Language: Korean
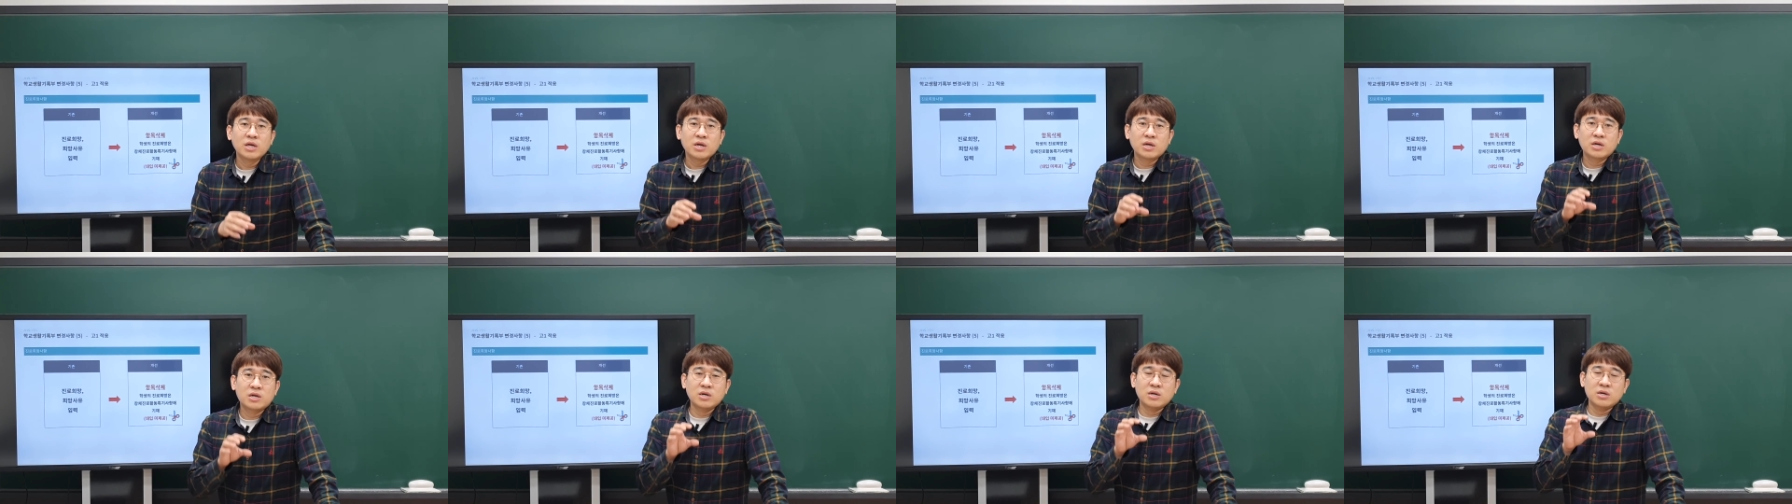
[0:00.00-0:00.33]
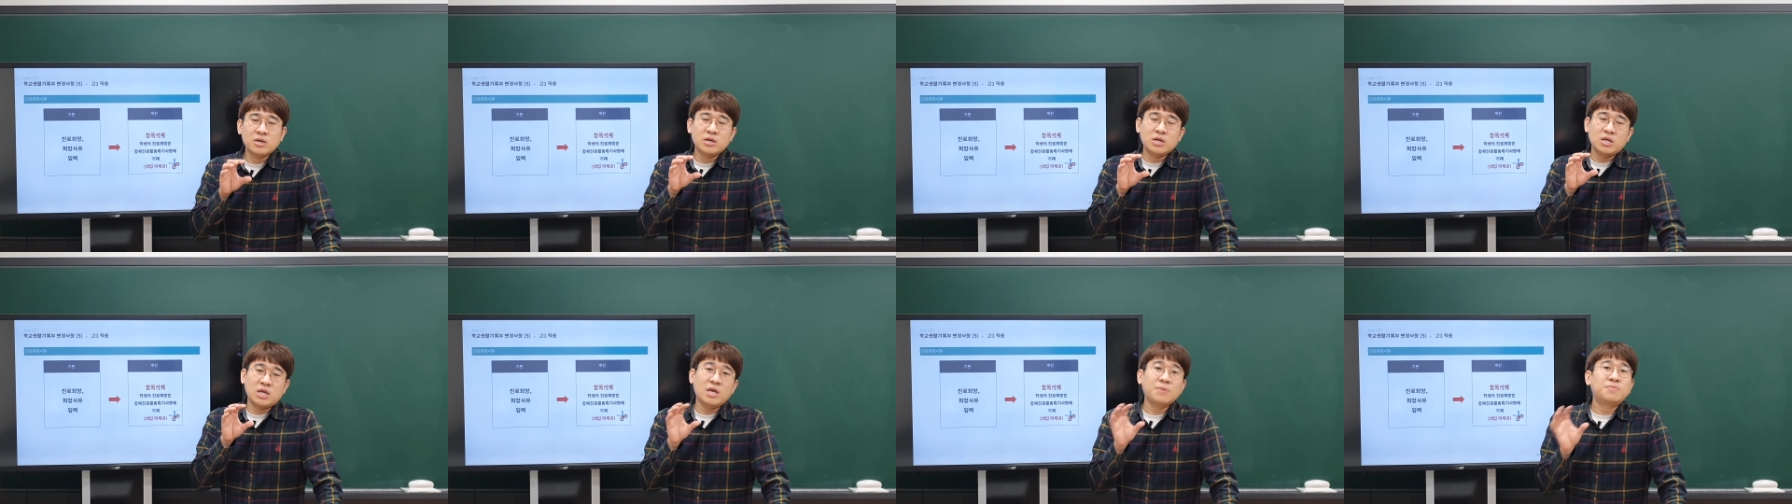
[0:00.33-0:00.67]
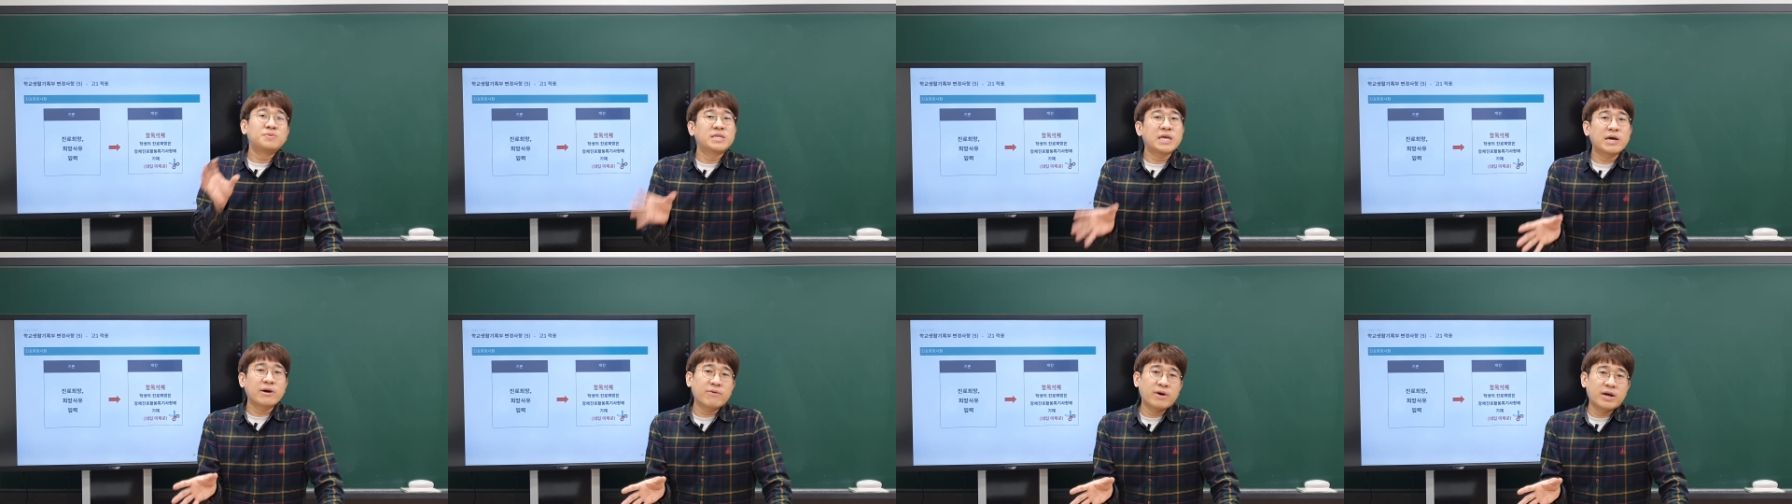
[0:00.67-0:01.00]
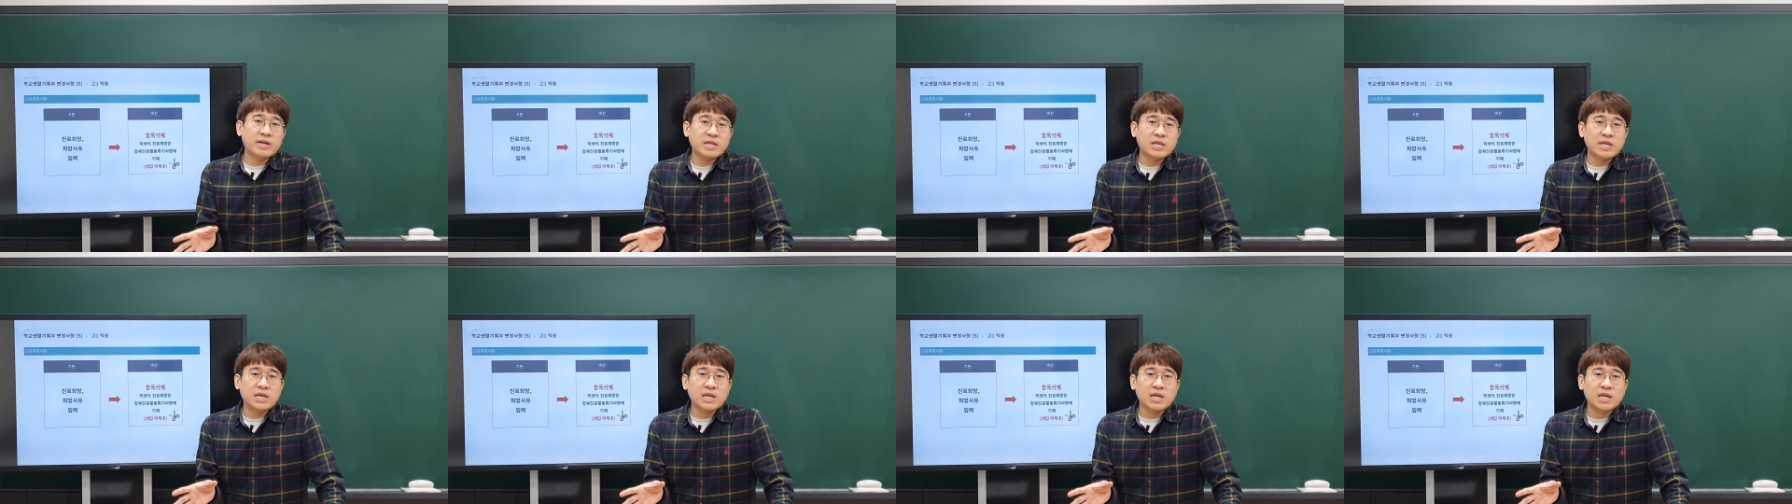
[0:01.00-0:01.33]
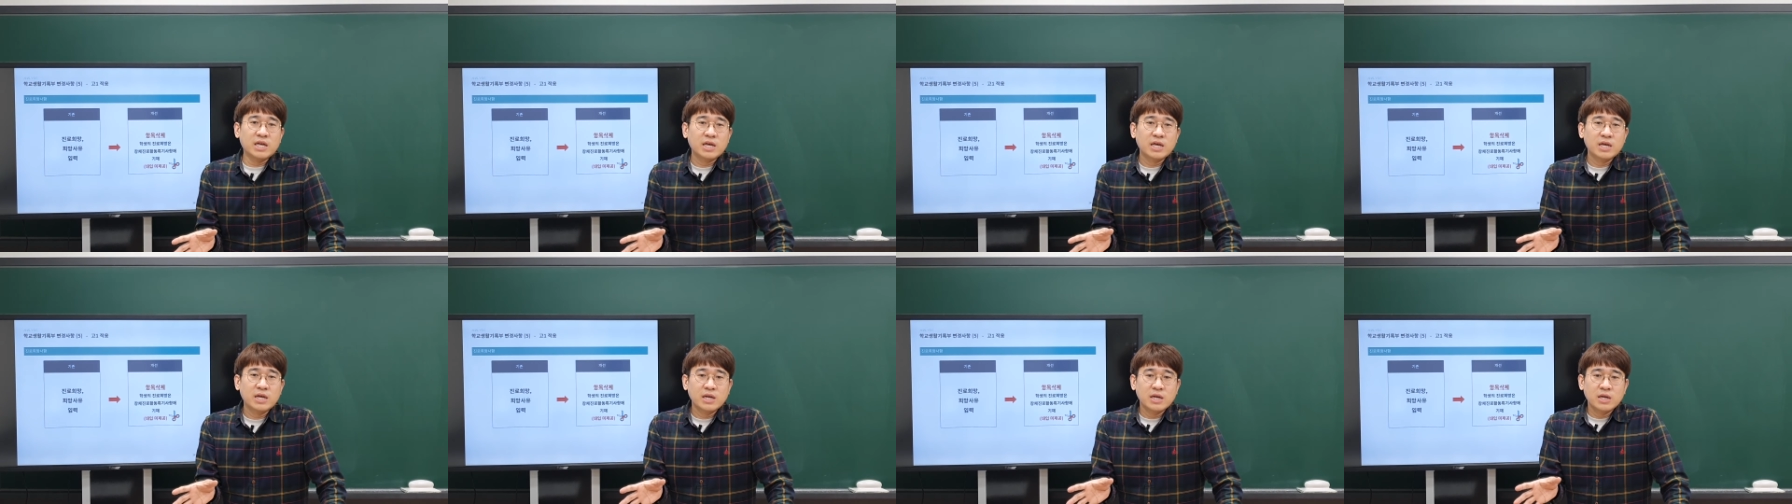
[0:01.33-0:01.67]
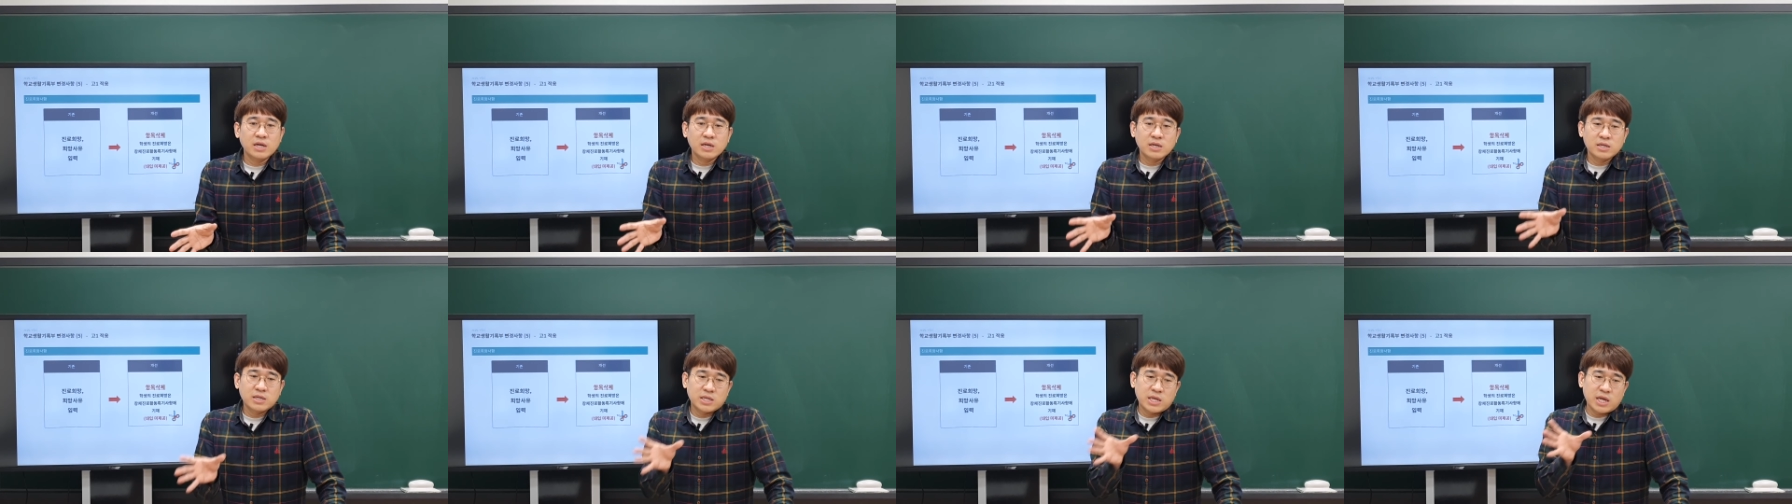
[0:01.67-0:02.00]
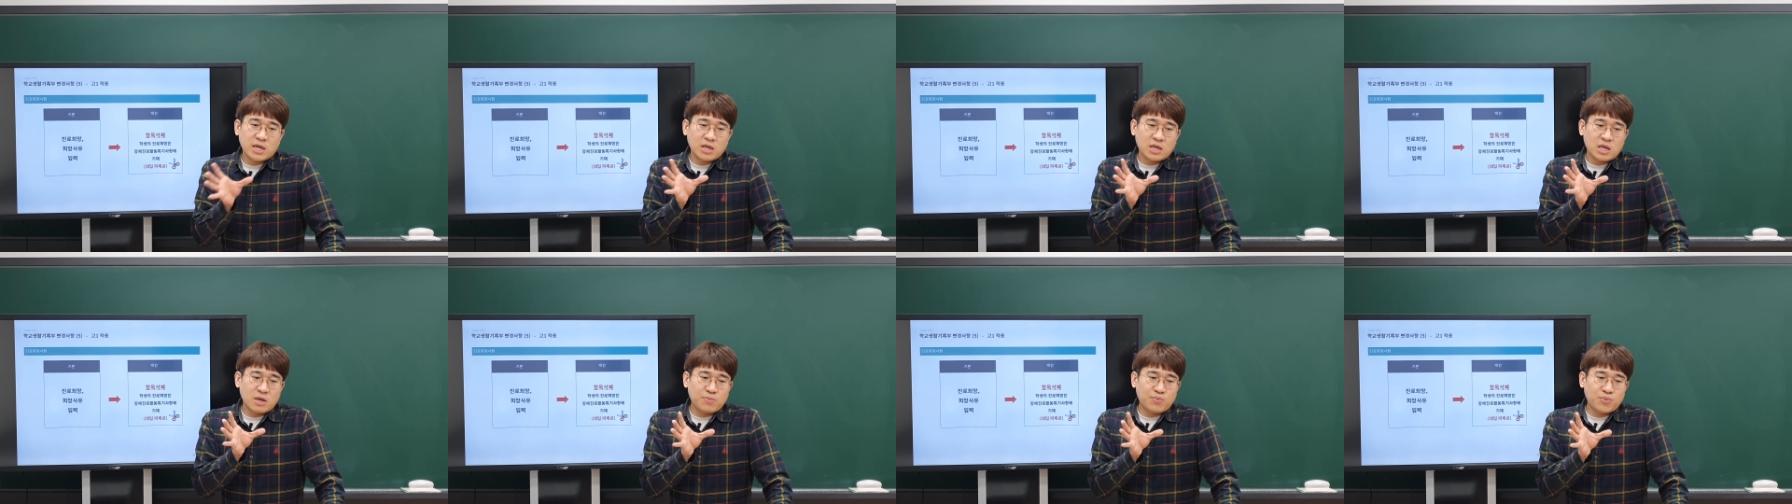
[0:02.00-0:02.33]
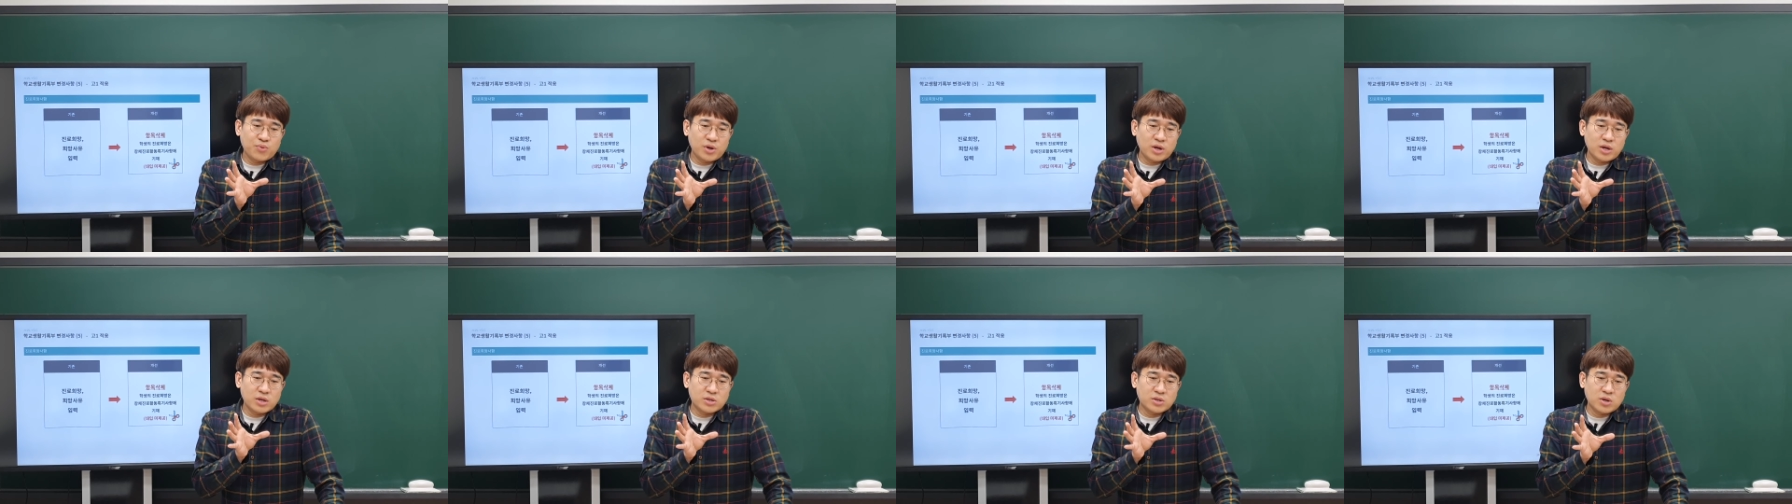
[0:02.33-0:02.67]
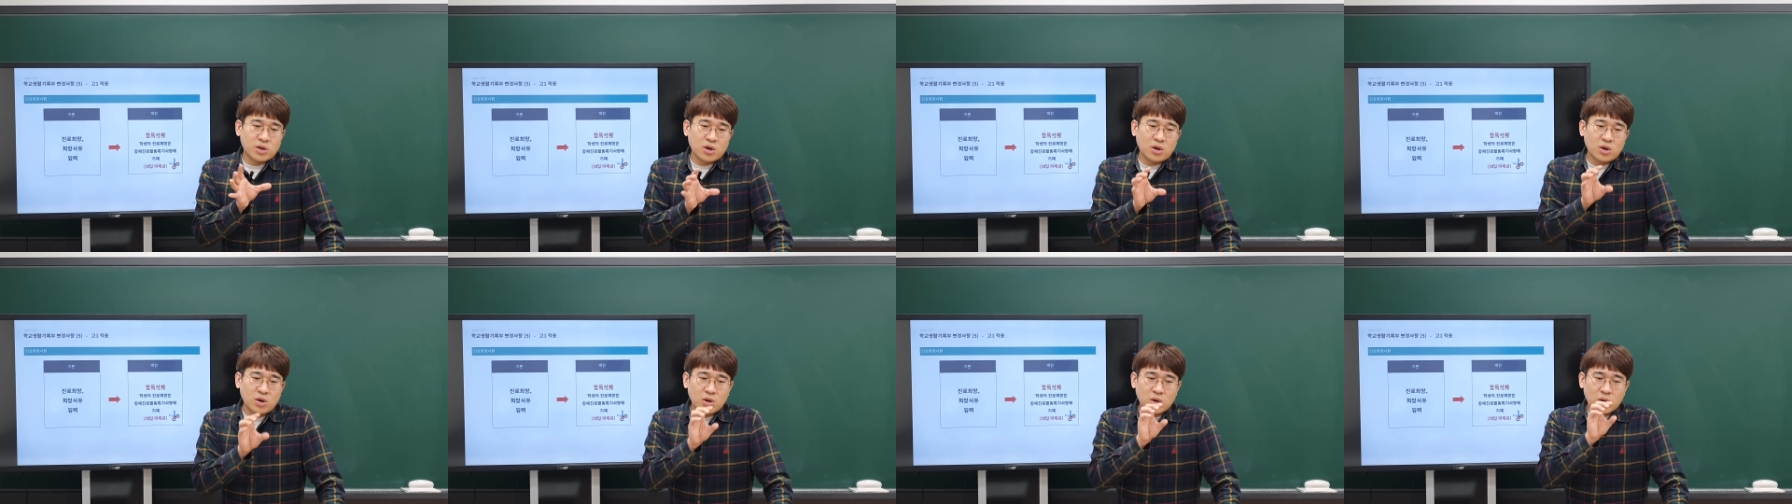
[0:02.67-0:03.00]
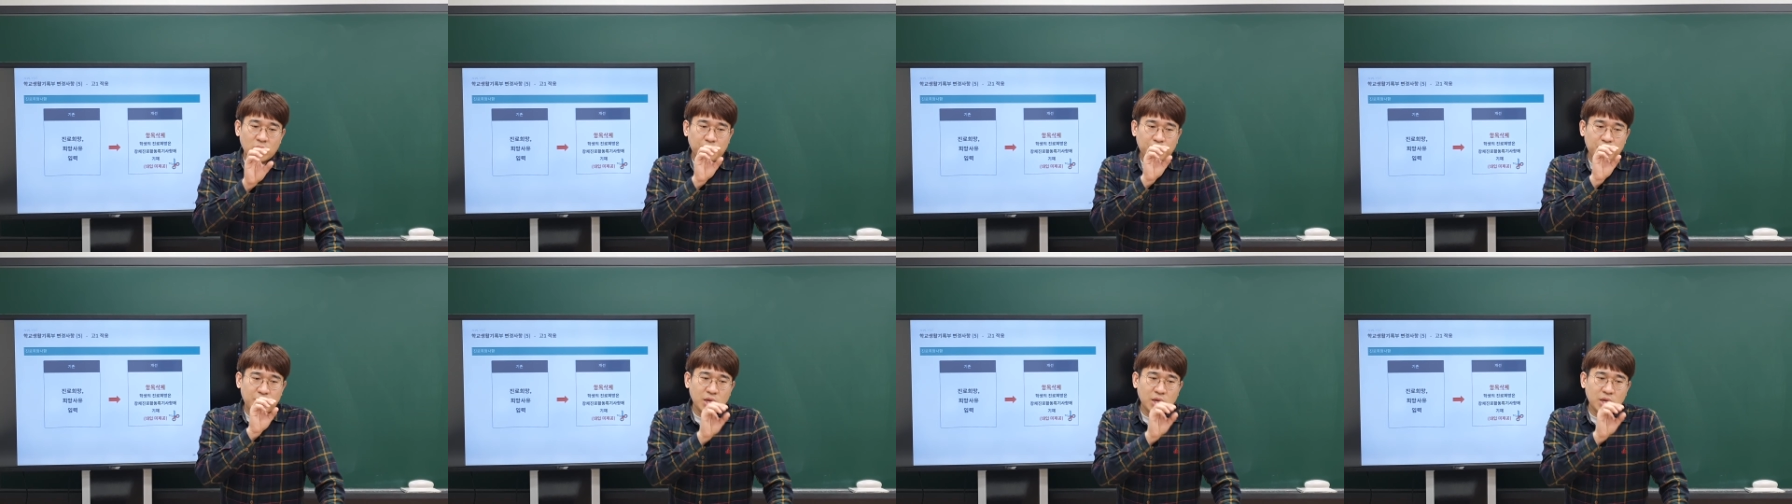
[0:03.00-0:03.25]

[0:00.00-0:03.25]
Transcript: 그 입사관이 생기부에서